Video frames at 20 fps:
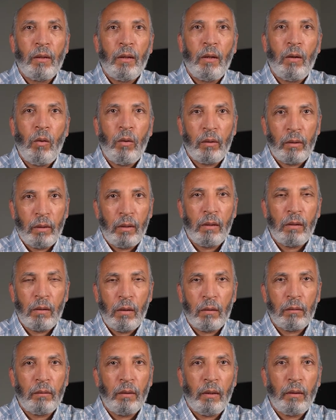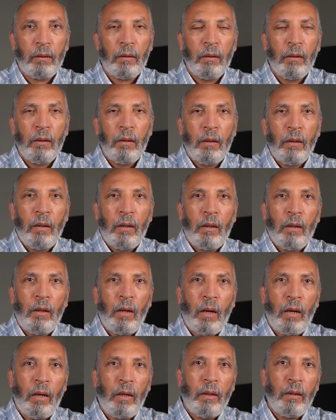اللي هو الجرين كارد يعني
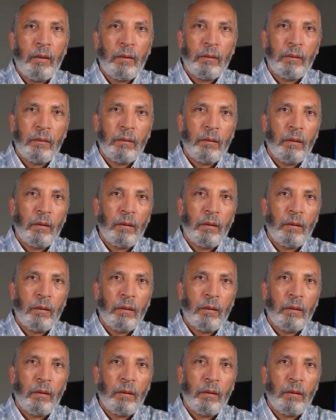لحاله